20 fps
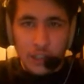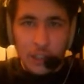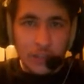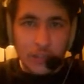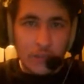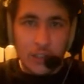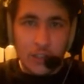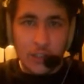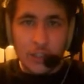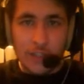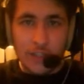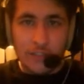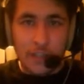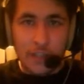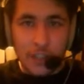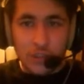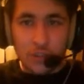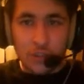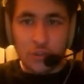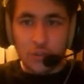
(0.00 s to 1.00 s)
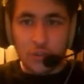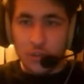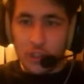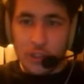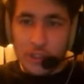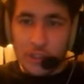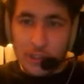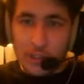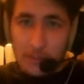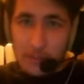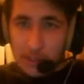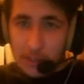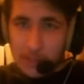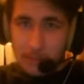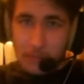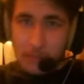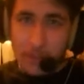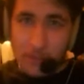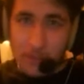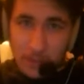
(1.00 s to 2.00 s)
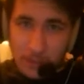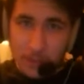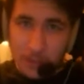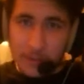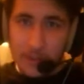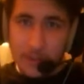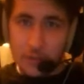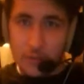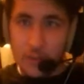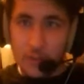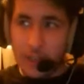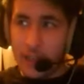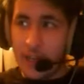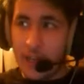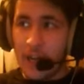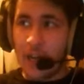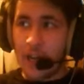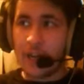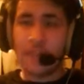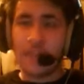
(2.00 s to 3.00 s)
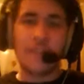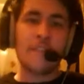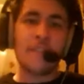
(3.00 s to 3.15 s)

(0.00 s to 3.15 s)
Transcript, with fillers: i video che faccio, cioè quindi li spammo praticamente sul canale,